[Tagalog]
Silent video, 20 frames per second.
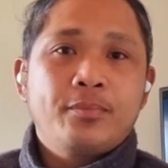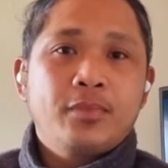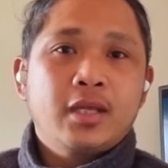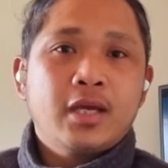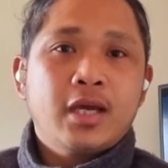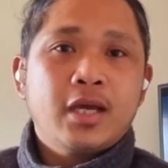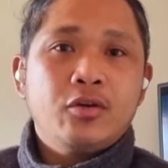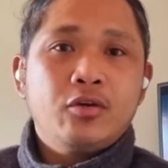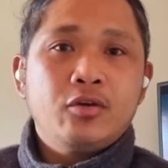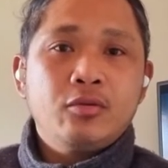
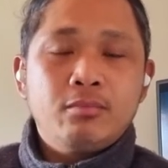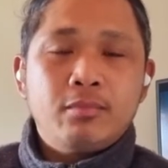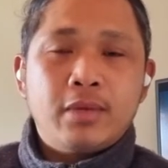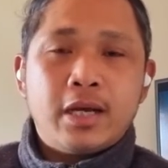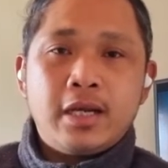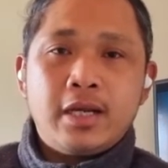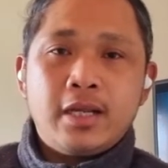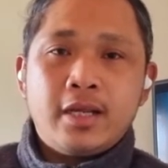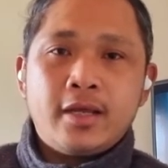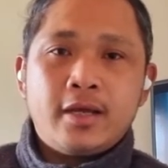Ngayon,
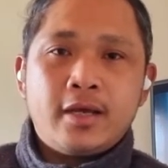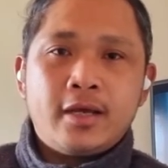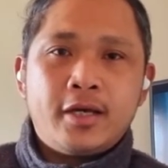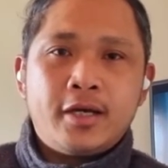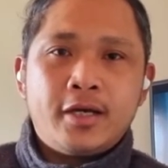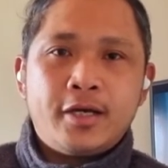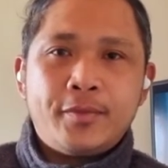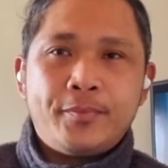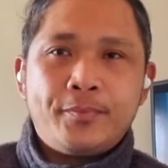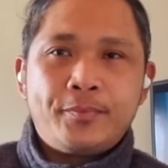bali,
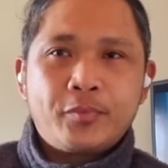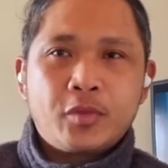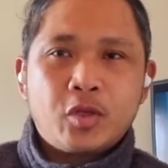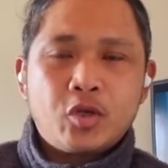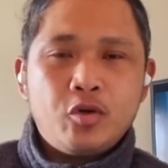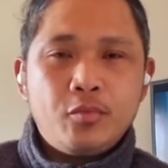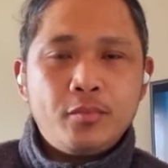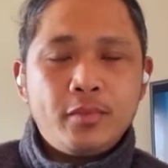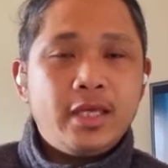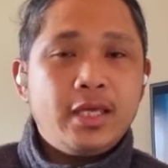um,
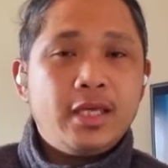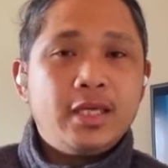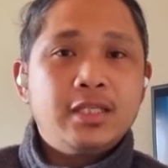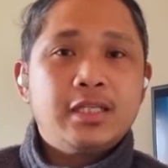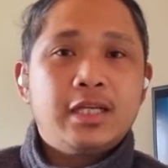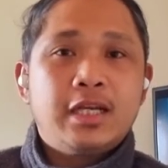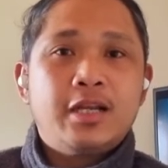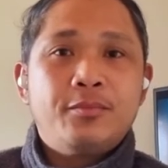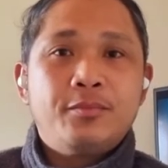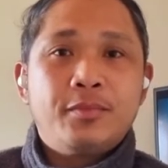humihingi
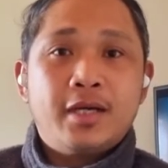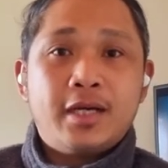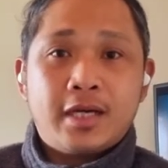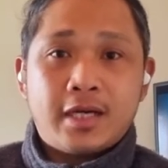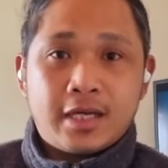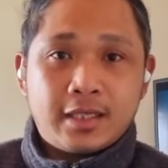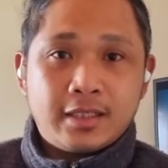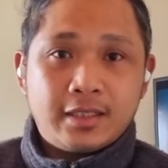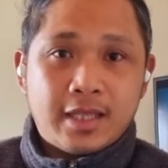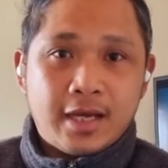sila mga
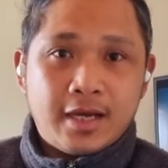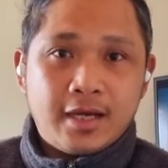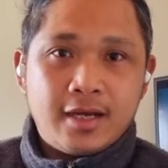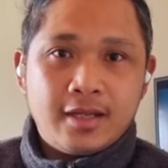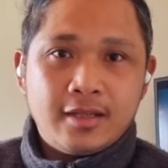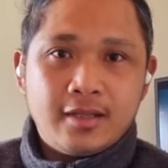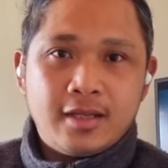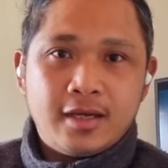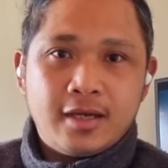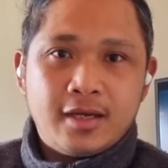
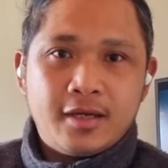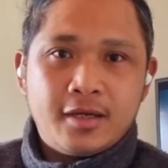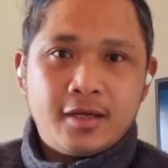karagdagan na